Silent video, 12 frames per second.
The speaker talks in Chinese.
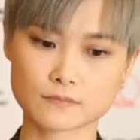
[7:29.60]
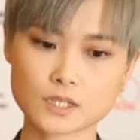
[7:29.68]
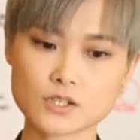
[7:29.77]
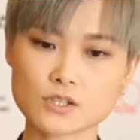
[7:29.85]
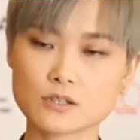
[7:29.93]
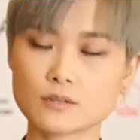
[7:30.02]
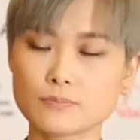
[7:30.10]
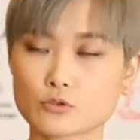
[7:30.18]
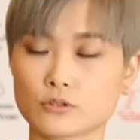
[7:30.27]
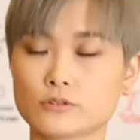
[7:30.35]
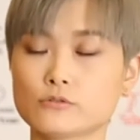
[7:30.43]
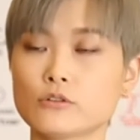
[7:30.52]
那是一个不
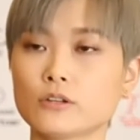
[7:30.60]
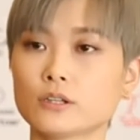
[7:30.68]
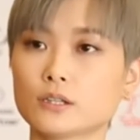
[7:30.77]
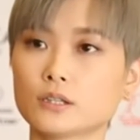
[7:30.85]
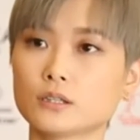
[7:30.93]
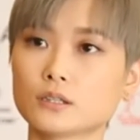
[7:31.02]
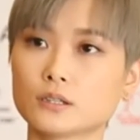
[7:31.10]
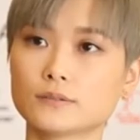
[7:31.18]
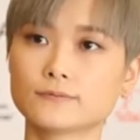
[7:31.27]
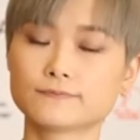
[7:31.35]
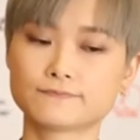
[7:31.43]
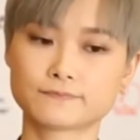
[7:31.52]
纯粹的一
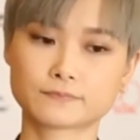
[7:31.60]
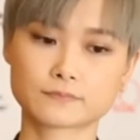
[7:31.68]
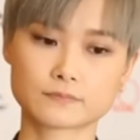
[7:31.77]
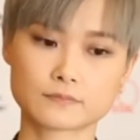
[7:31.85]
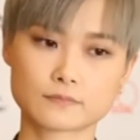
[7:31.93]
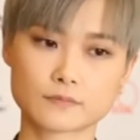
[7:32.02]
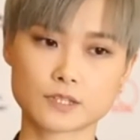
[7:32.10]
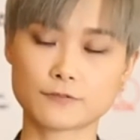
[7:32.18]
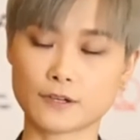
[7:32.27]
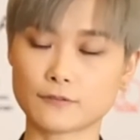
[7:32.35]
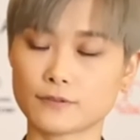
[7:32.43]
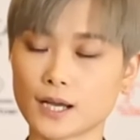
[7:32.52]
个。
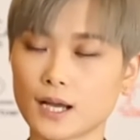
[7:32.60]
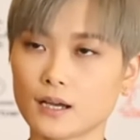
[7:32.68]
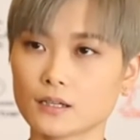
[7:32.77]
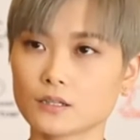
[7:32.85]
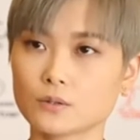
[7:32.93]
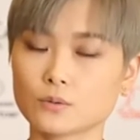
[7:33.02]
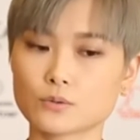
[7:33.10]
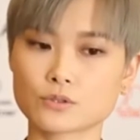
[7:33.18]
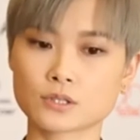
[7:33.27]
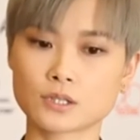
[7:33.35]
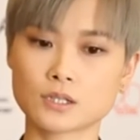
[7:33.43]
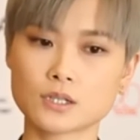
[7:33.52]
方法，因为我
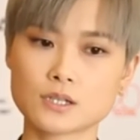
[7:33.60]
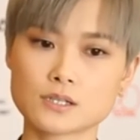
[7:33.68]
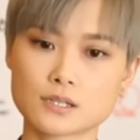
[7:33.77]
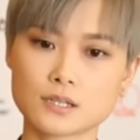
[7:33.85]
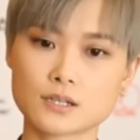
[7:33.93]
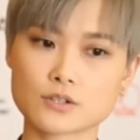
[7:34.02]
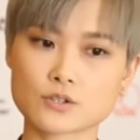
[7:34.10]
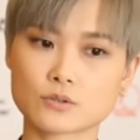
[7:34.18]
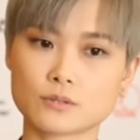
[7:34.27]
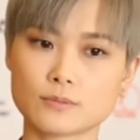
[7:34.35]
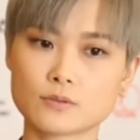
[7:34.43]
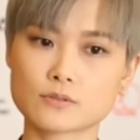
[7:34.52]
觉得在那个时
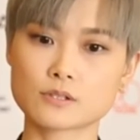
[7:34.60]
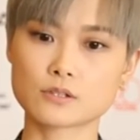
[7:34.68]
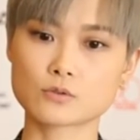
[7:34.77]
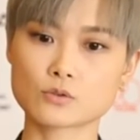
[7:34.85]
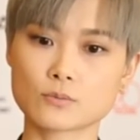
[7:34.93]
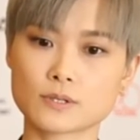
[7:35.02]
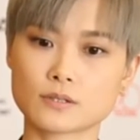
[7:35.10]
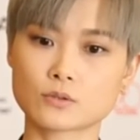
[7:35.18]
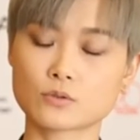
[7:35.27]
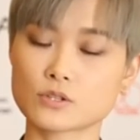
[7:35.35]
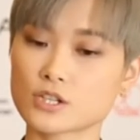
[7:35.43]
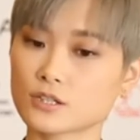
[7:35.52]
候你没有自己的作品，
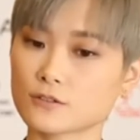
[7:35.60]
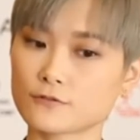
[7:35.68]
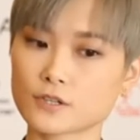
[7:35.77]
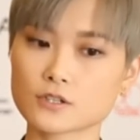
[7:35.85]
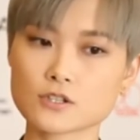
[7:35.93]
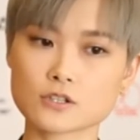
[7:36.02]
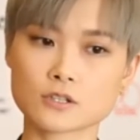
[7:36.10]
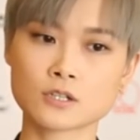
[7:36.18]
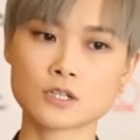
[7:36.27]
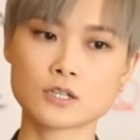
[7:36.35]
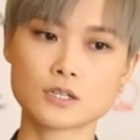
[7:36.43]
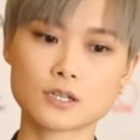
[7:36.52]
通过这样的方式
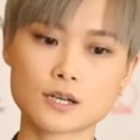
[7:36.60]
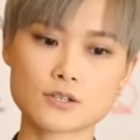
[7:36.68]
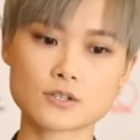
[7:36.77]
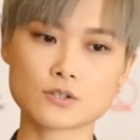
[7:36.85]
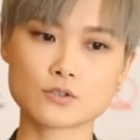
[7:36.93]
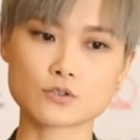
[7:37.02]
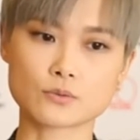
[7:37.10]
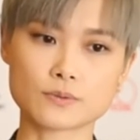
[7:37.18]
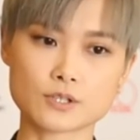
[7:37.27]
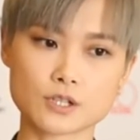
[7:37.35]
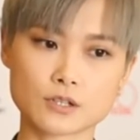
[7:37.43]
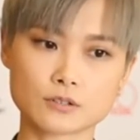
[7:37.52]
应该是一种
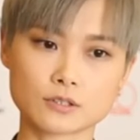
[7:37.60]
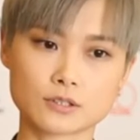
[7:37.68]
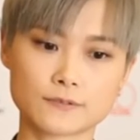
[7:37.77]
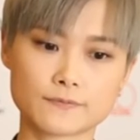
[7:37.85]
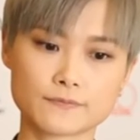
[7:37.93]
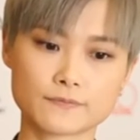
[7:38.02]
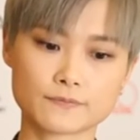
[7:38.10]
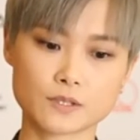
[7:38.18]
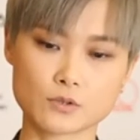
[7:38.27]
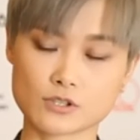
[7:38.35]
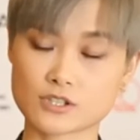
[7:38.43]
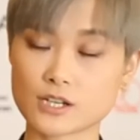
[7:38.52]
比较的
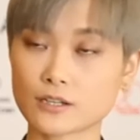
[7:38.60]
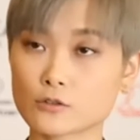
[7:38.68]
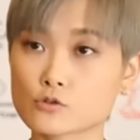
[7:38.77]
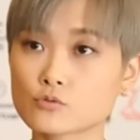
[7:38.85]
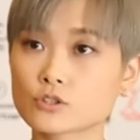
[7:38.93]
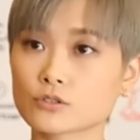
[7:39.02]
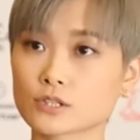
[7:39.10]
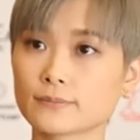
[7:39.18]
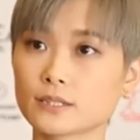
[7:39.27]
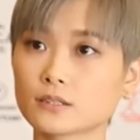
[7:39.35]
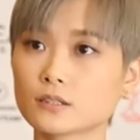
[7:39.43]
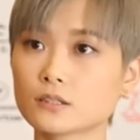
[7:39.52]
有商业诉求上
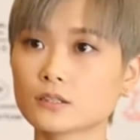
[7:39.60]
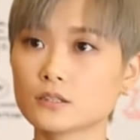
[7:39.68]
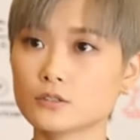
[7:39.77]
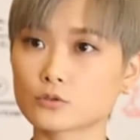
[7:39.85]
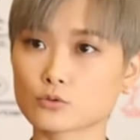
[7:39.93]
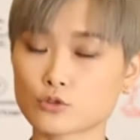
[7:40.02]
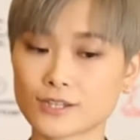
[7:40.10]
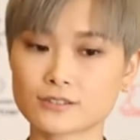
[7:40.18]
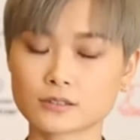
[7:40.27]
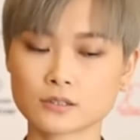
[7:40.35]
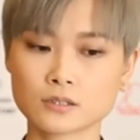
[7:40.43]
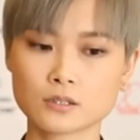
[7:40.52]
面的一种选
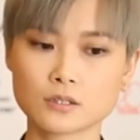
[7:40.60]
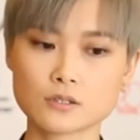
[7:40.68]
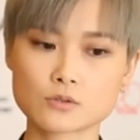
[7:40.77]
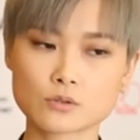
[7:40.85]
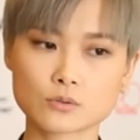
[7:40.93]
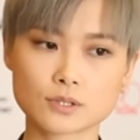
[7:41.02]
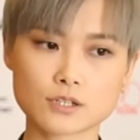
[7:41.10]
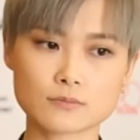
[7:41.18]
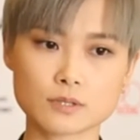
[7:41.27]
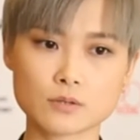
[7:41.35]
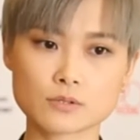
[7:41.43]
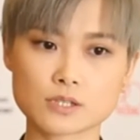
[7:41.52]
择，所以我当时
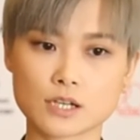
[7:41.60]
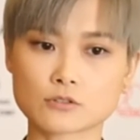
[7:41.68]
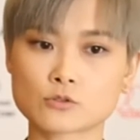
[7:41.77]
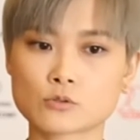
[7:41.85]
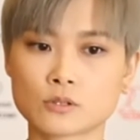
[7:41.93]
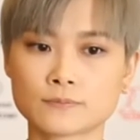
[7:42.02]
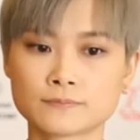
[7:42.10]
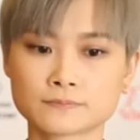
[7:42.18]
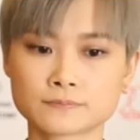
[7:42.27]
没有这样做。